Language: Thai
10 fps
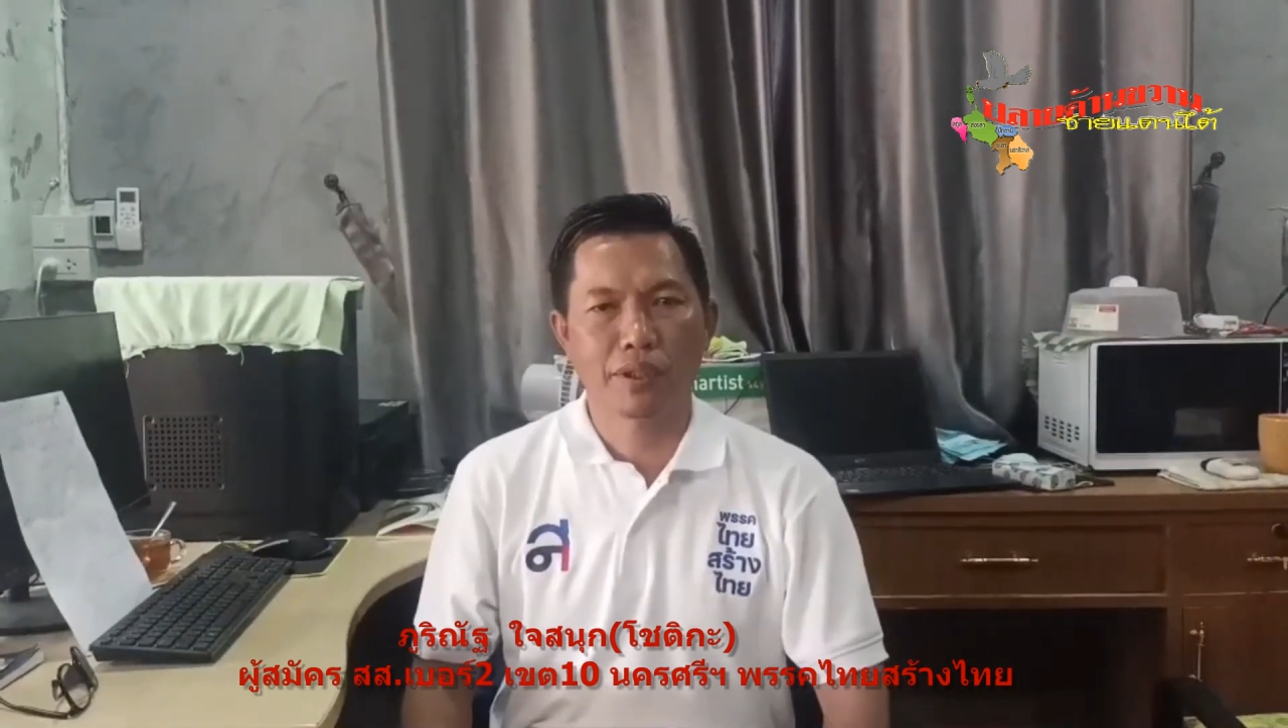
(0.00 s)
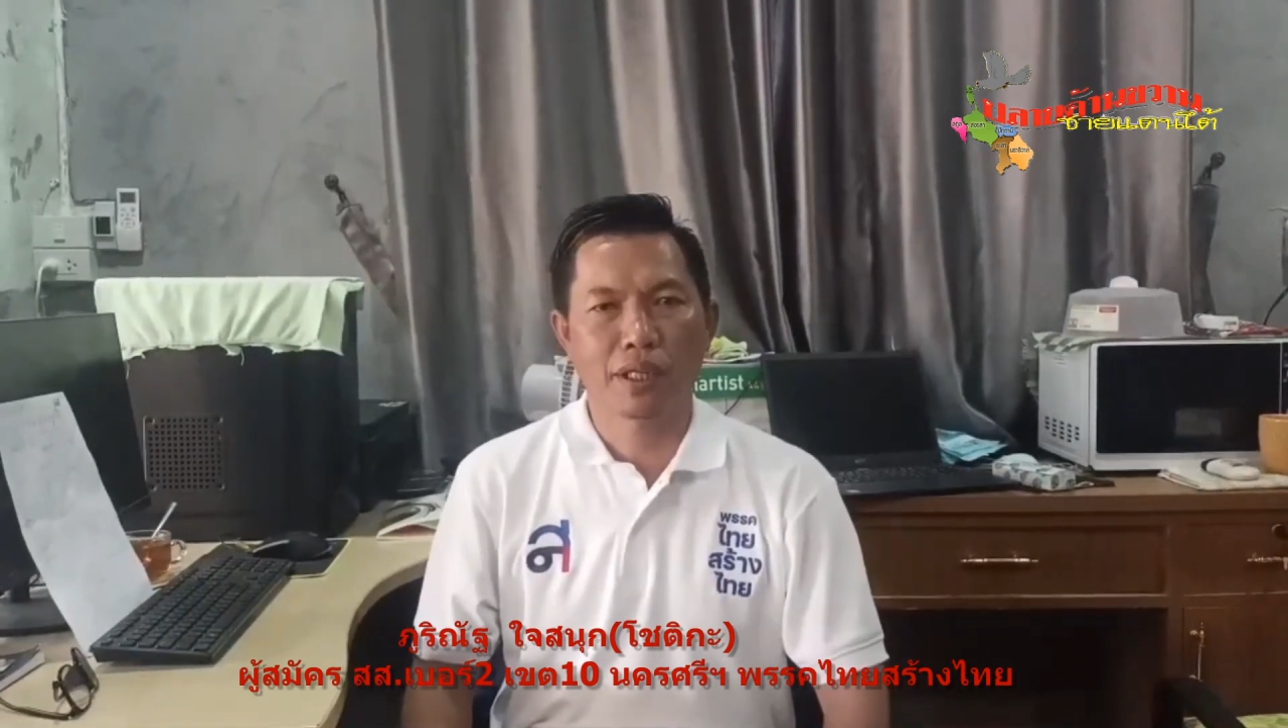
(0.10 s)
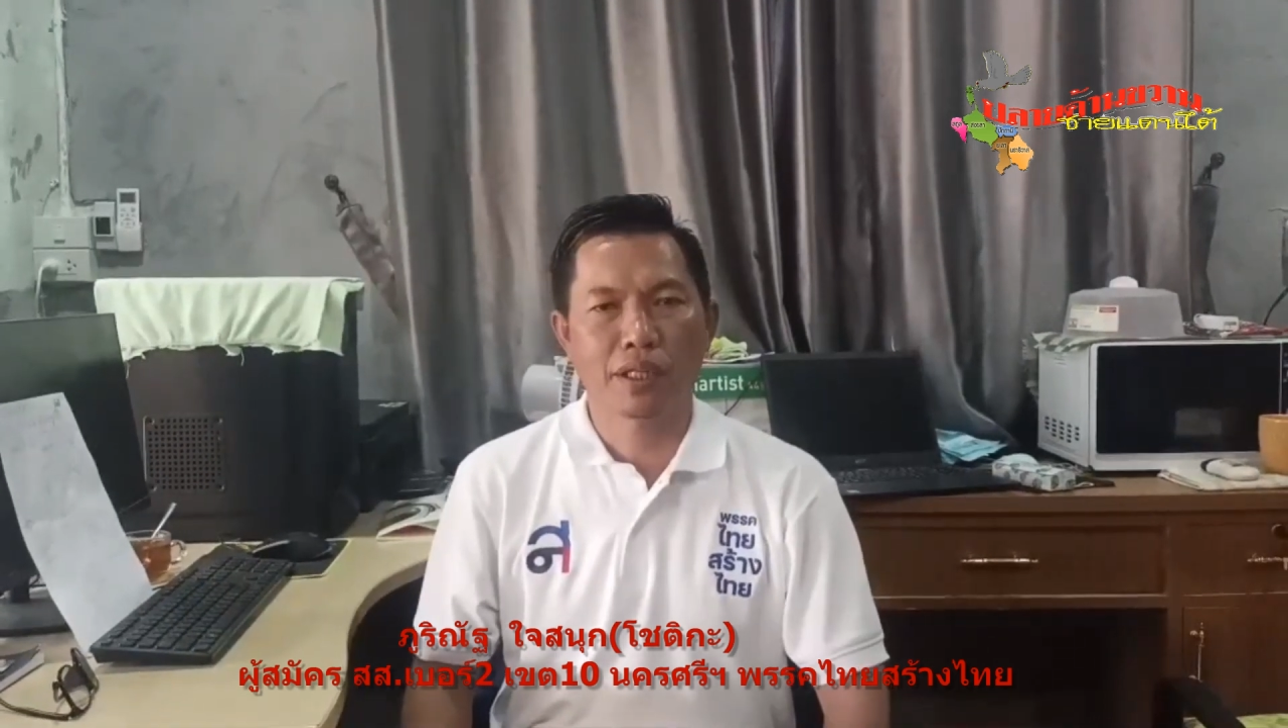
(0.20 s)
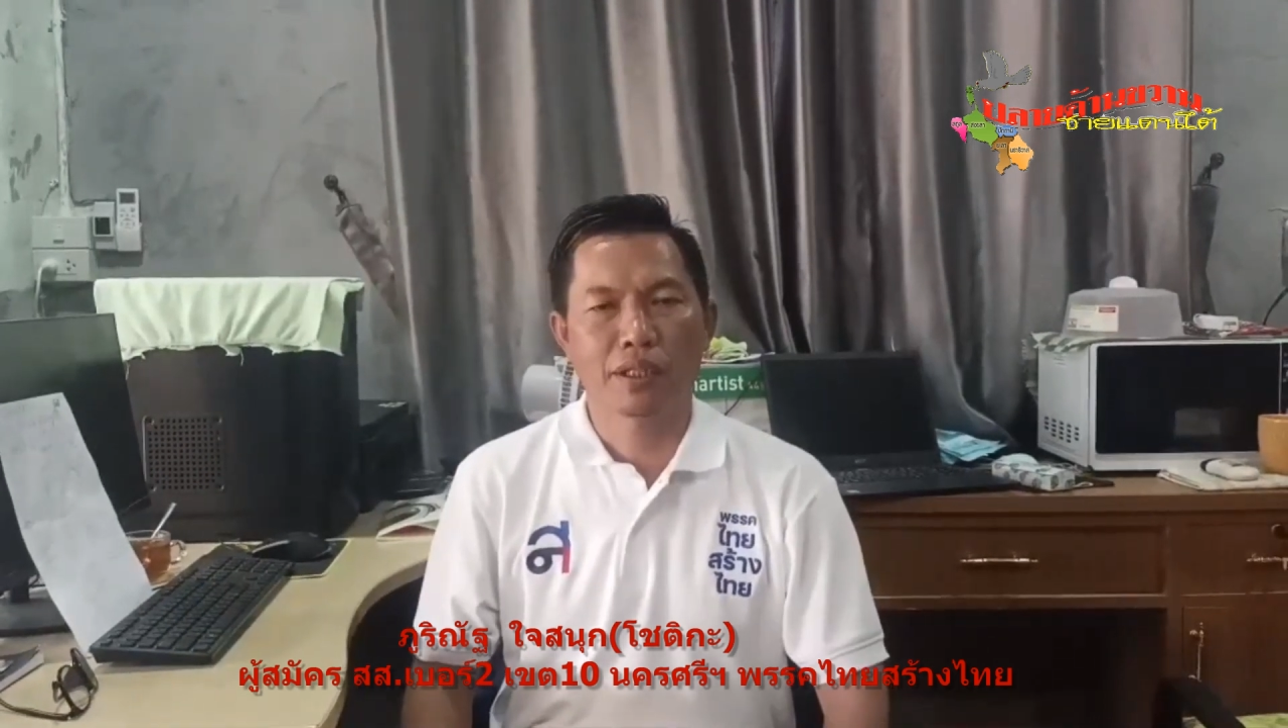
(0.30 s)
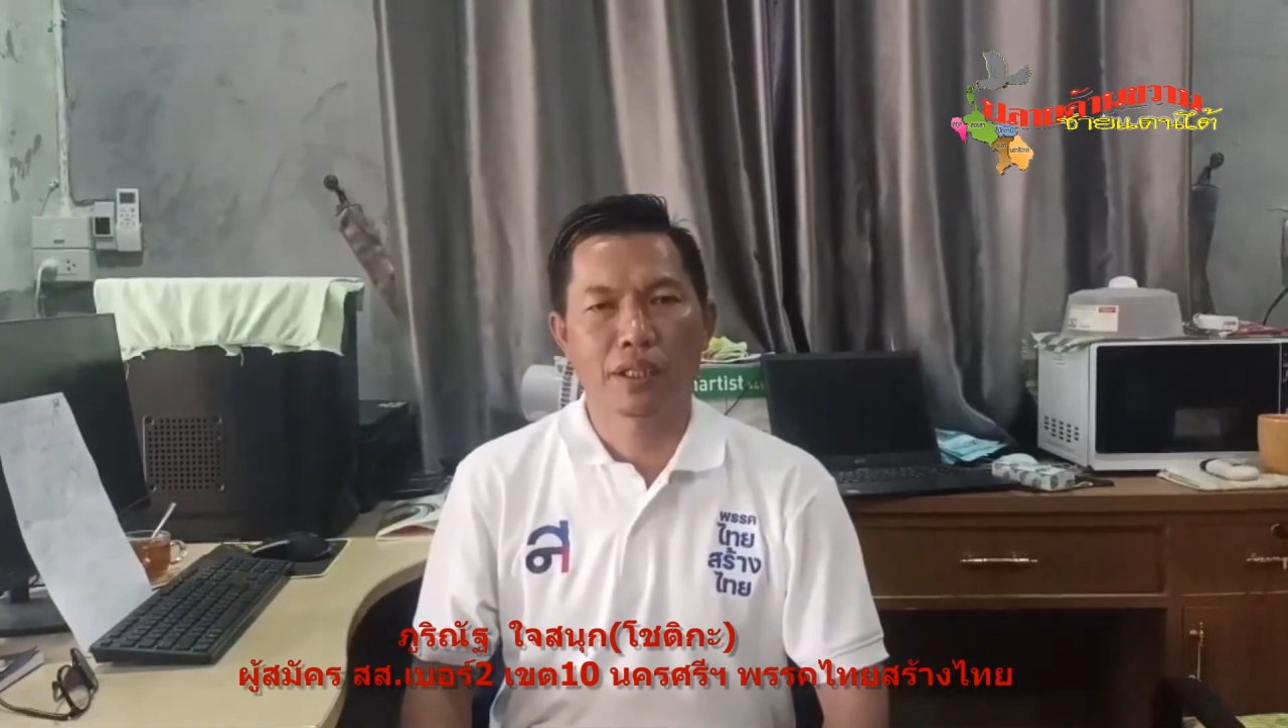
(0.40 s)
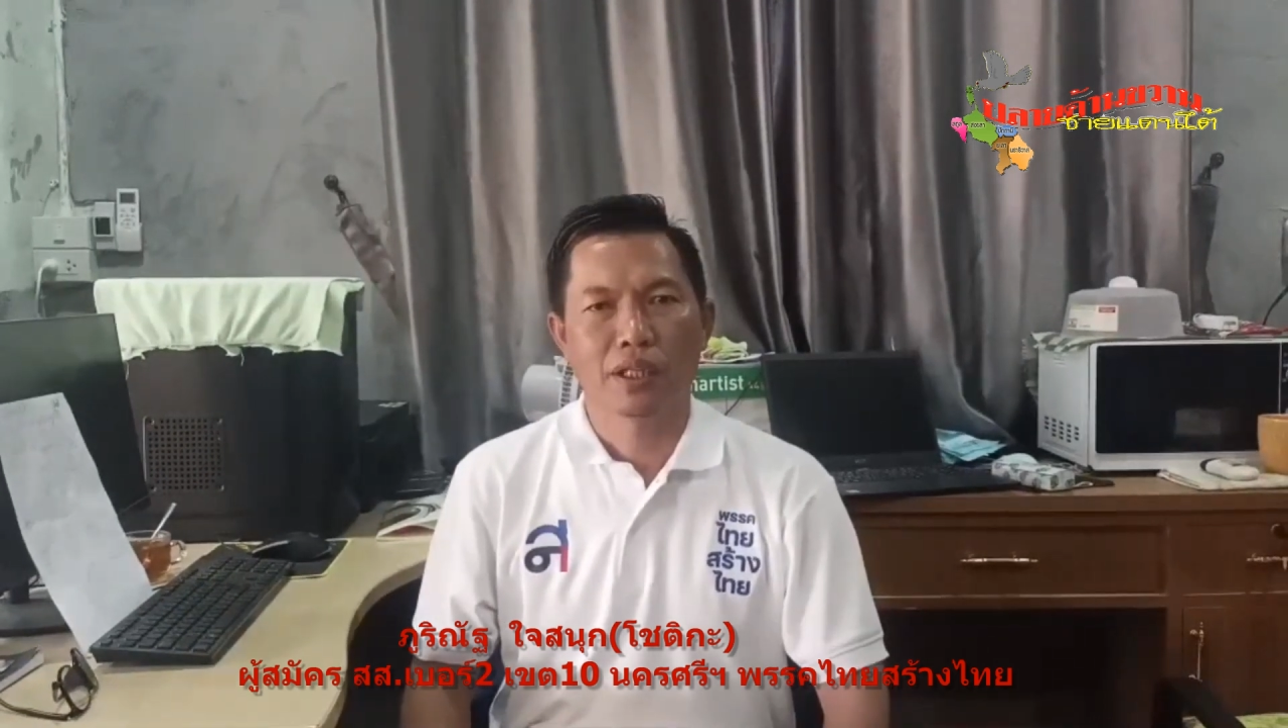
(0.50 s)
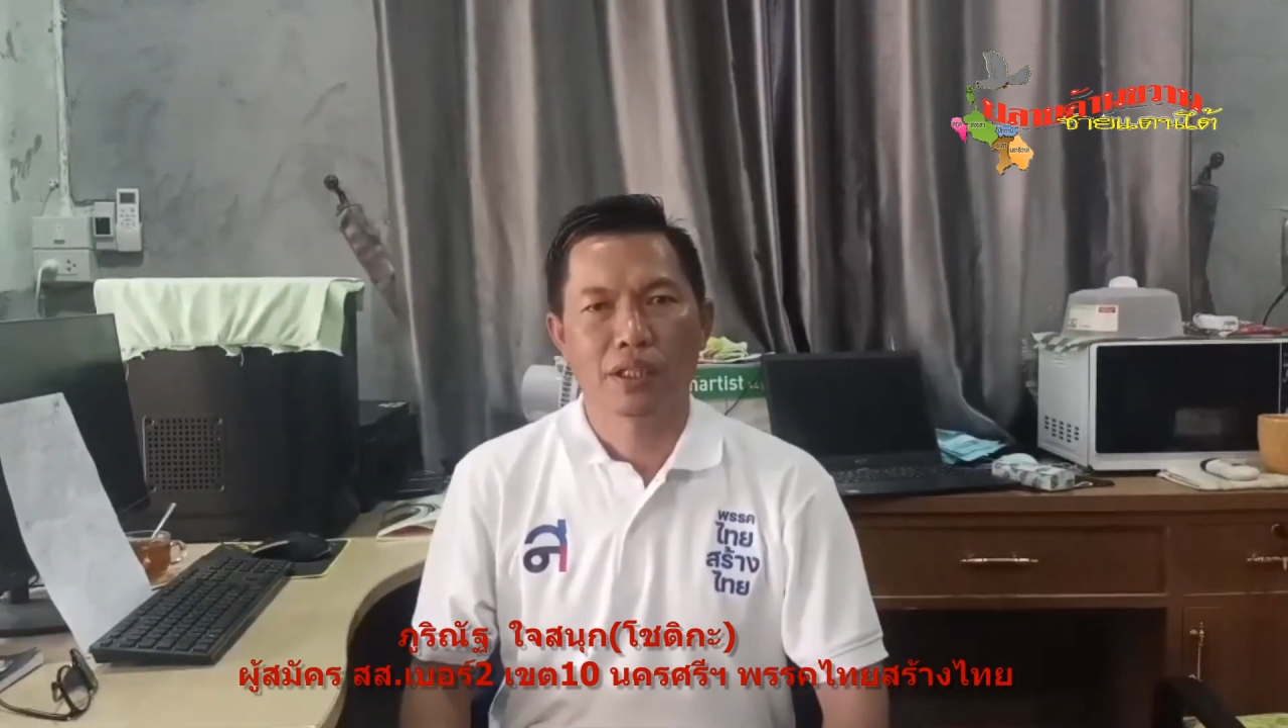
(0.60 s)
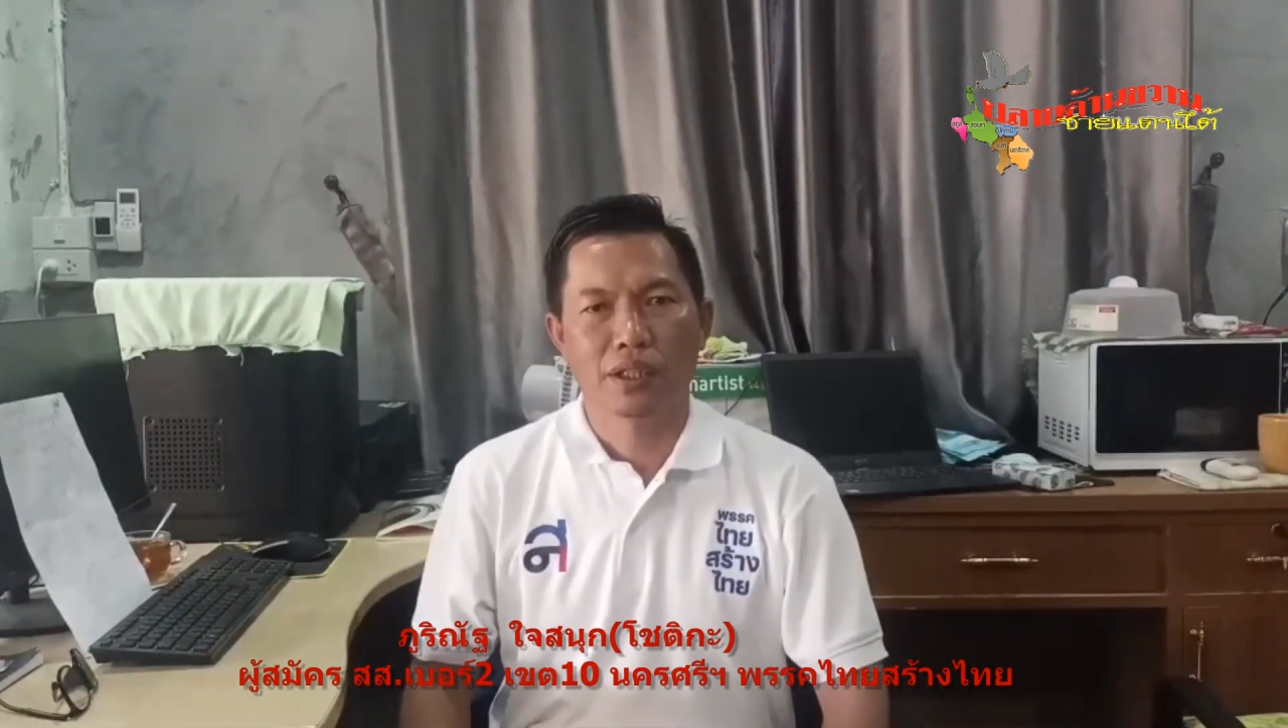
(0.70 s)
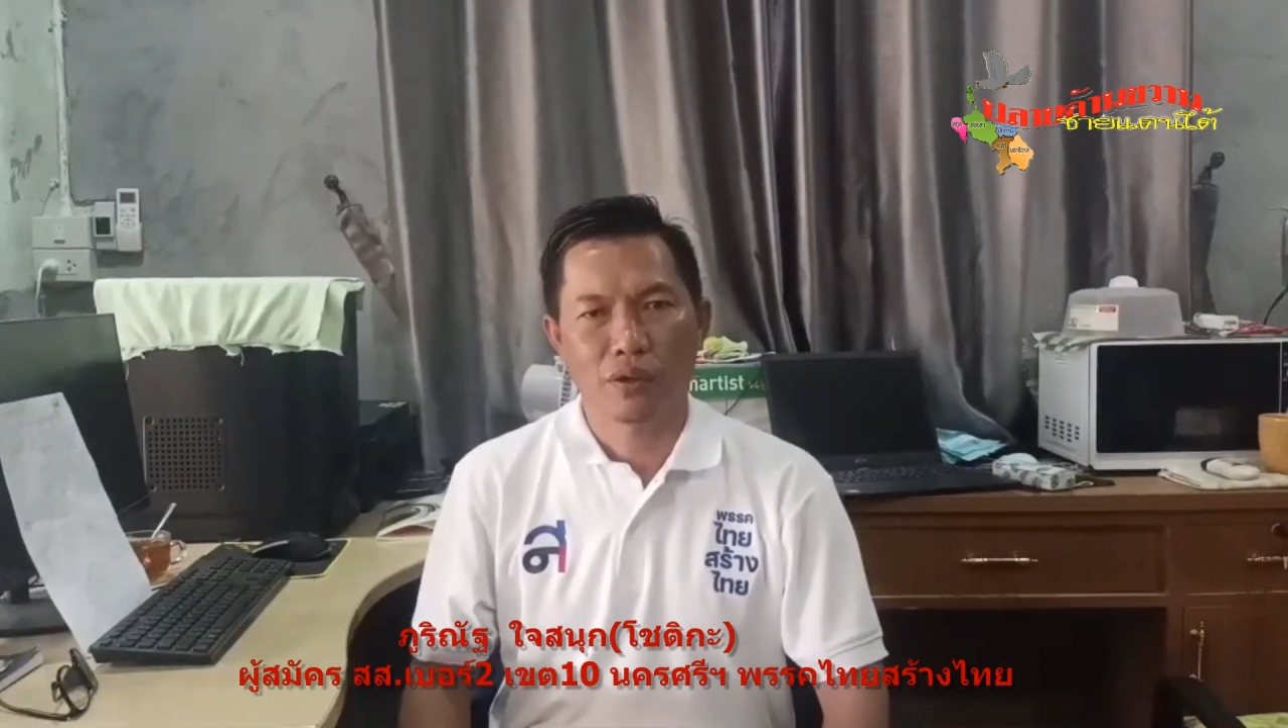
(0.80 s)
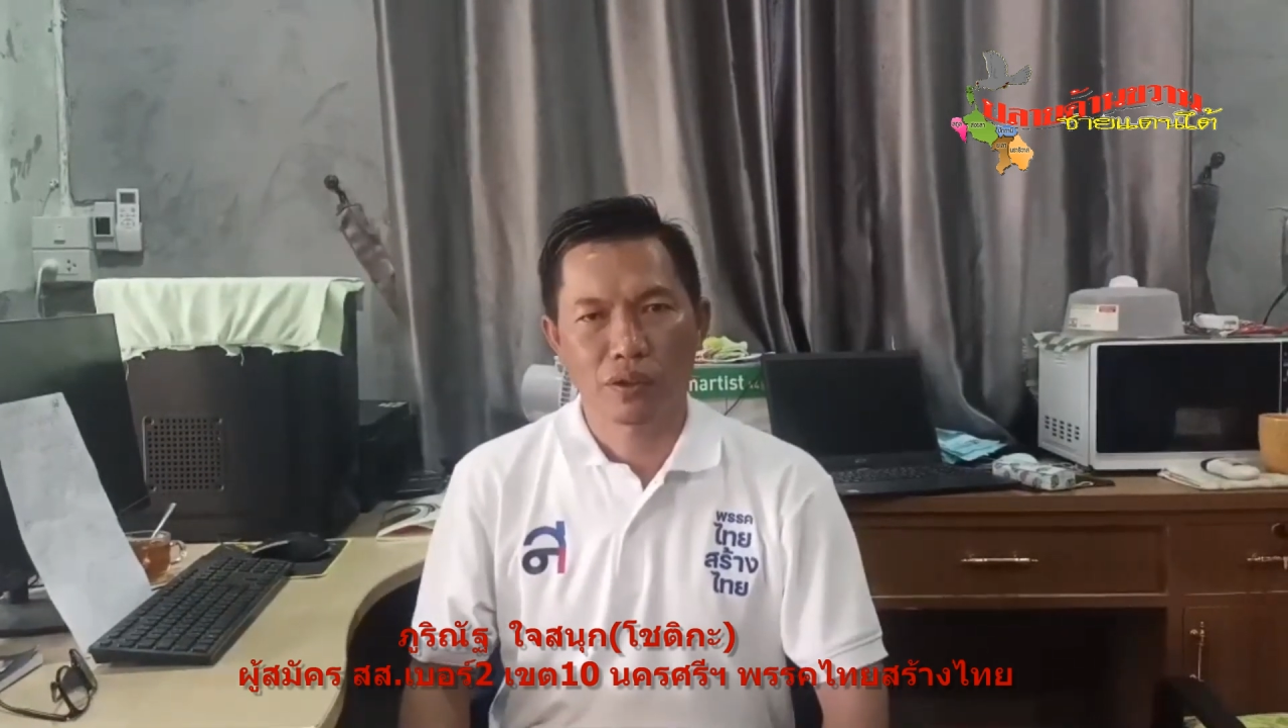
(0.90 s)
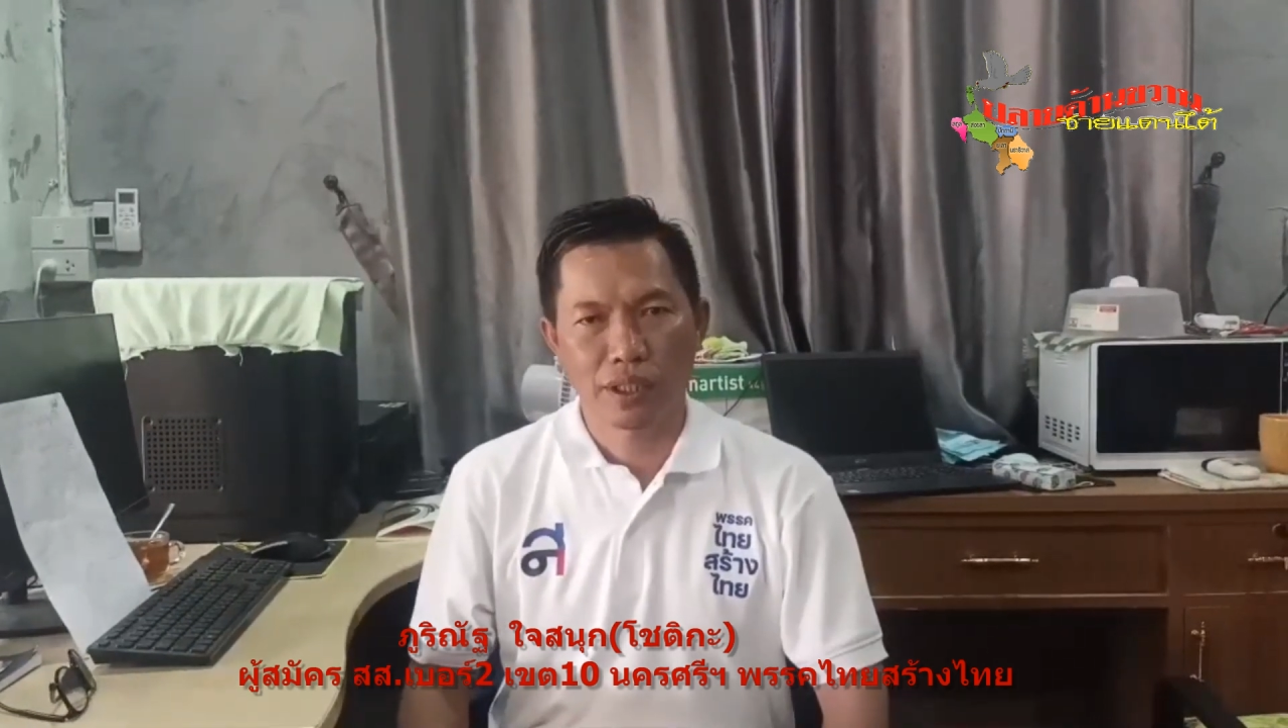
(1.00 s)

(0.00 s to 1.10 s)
เมืองท้